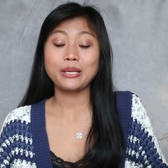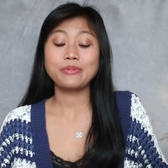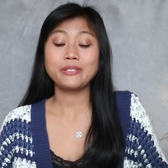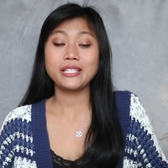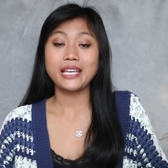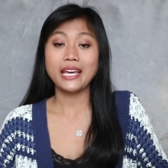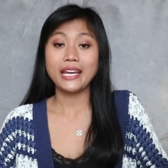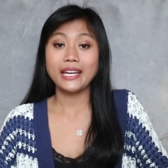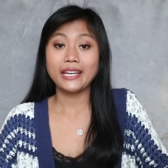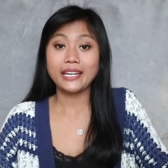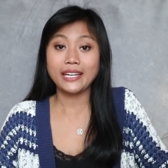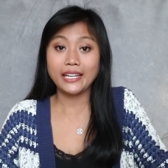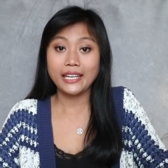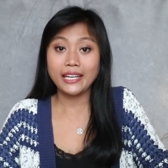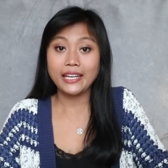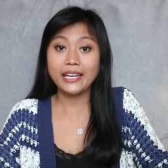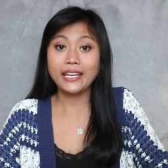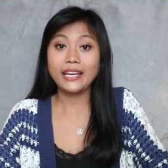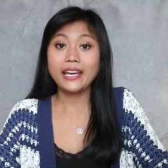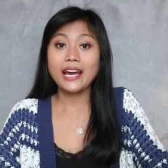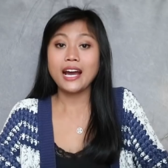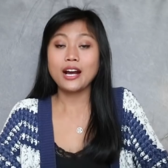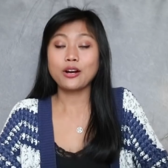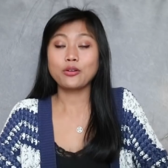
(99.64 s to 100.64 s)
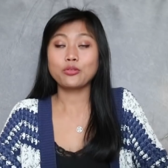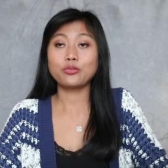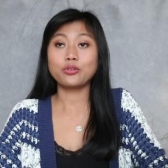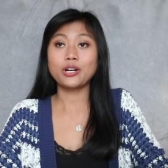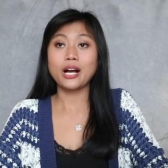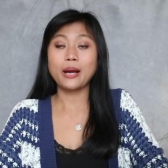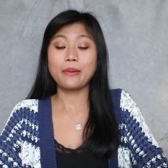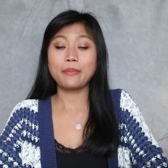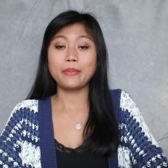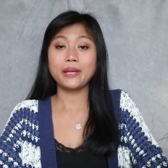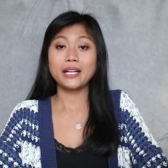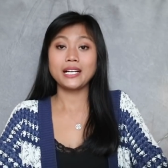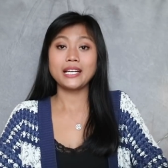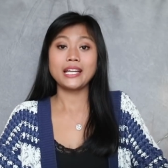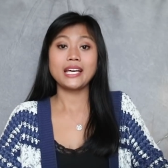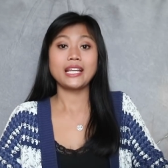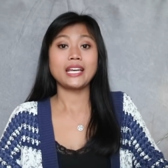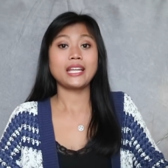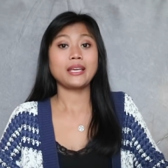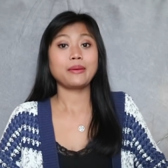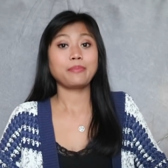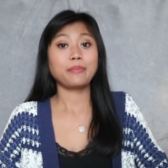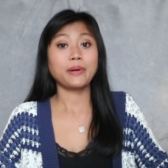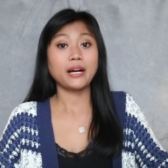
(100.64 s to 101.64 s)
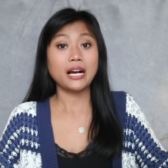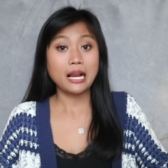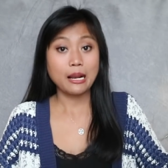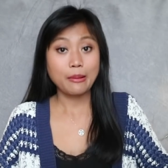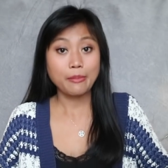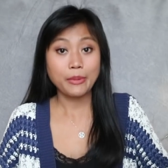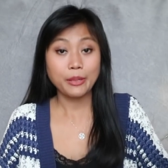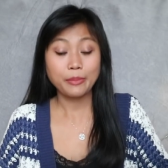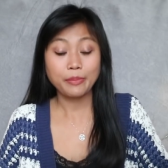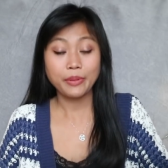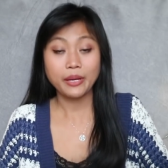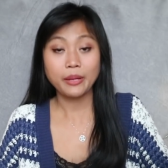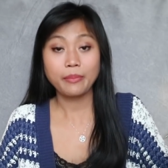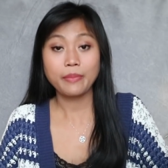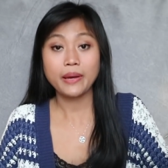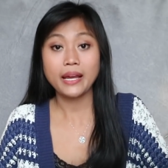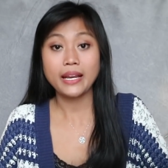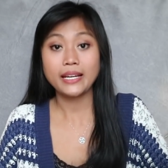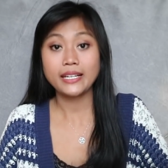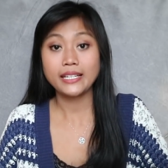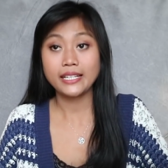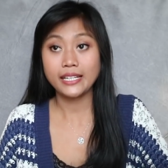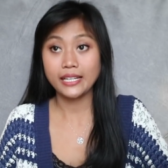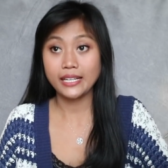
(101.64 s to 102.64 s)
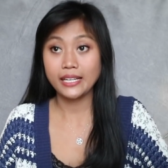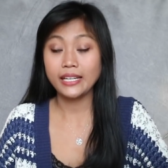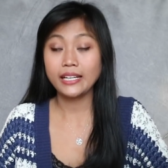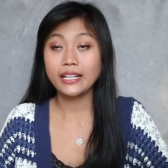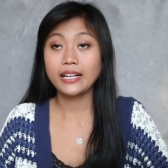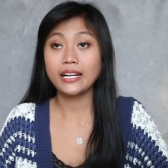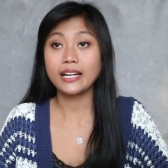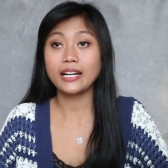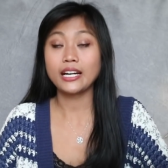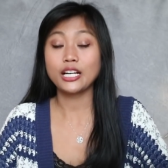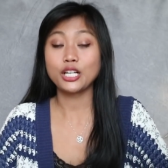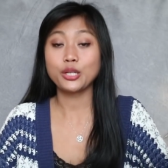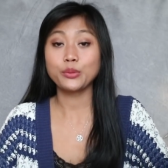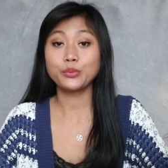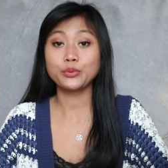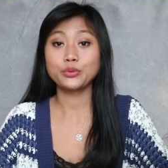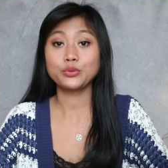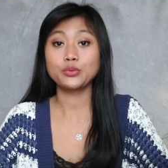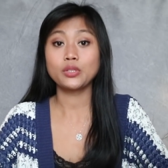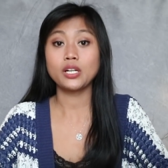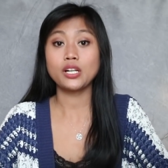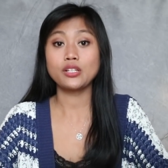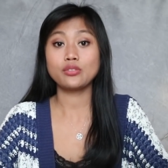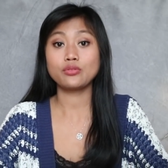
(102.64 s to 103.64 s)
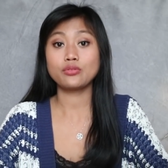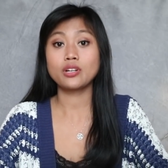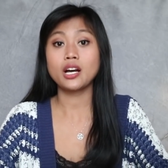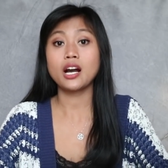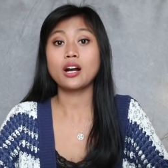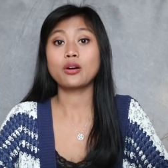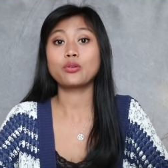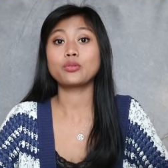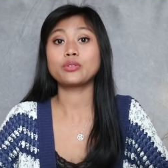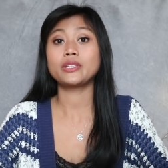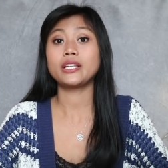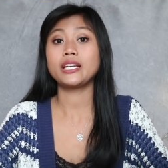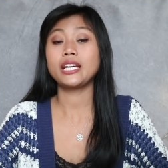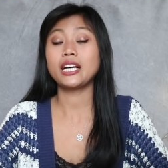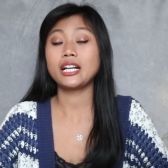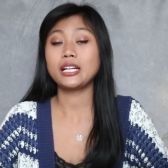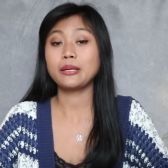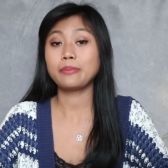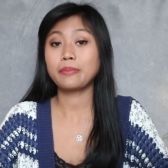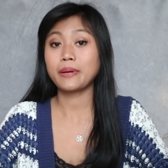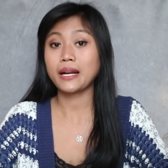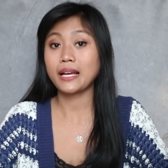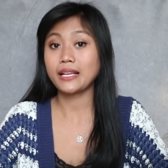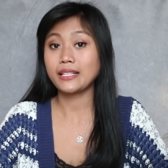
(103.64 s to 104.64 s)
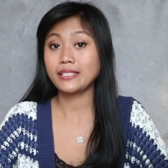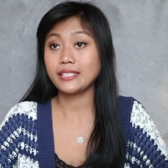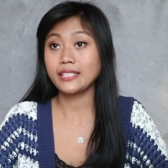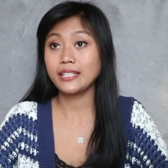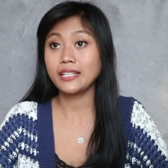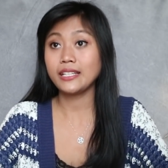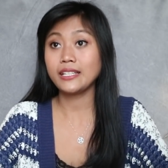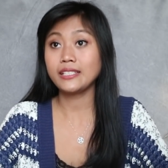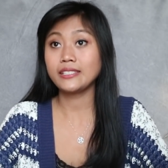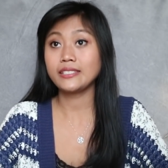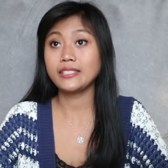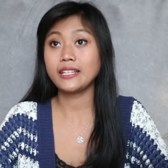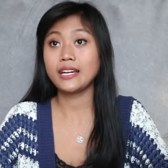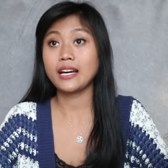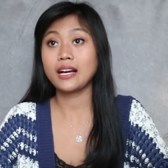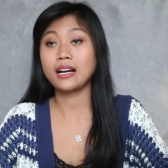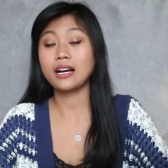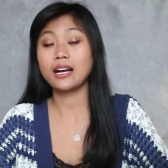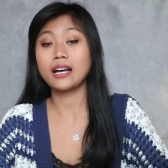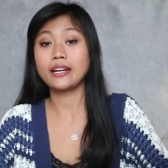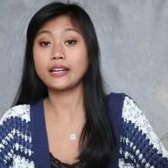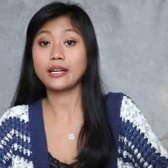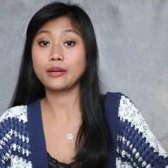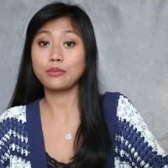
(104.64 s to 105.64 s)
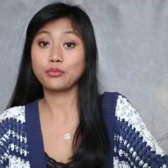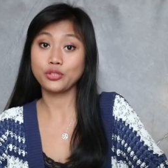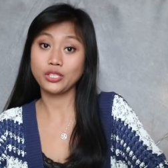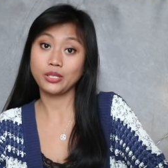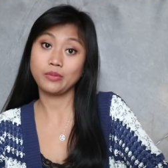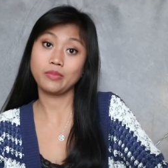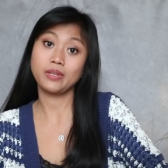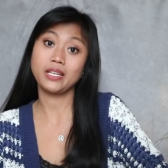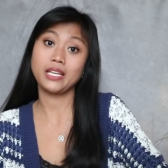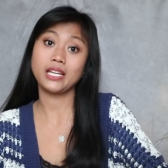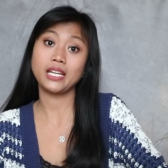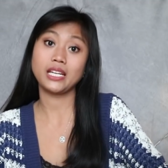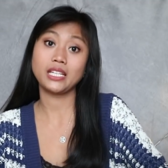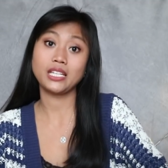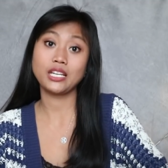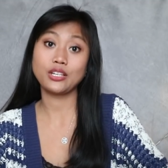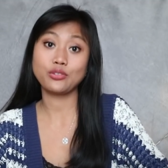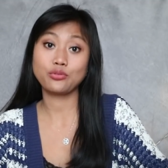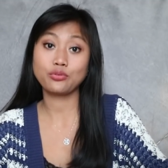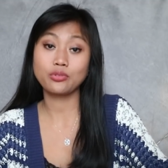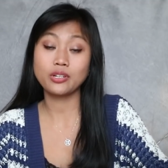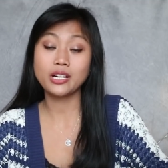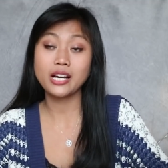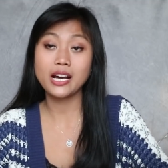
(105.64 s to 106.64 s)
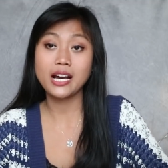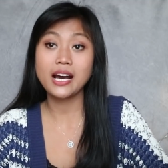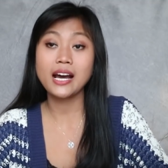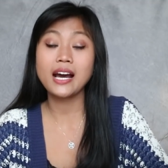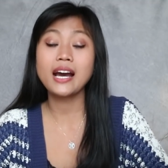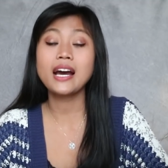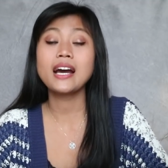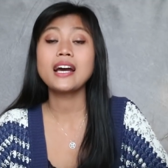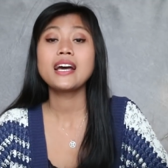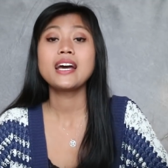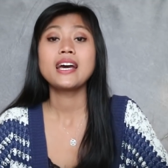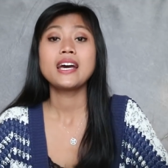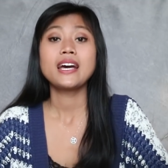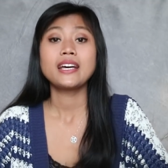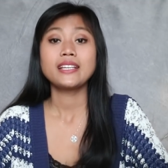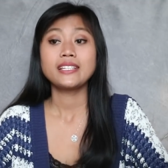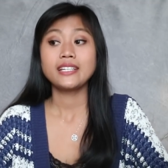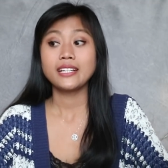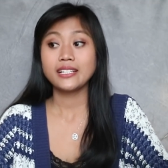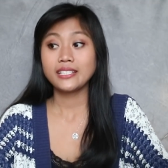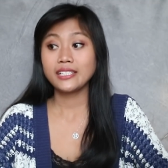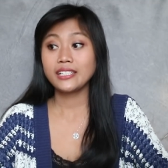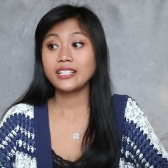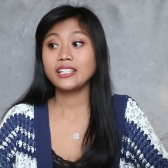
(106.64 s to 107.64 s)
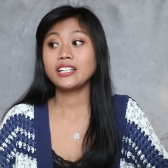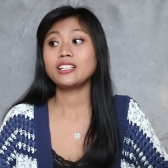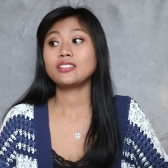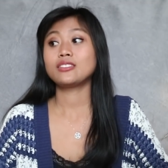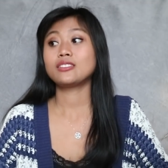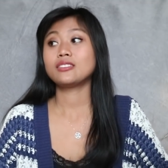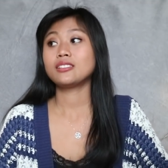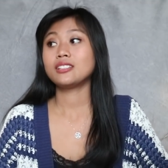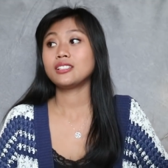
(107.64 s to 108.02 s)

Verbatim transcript: tipsnya ini aku ngambil dari pengalaman pribadi karena kebetulan juga aku tinggal di Prancis yang ada musim dinginnya juga. Jadi it,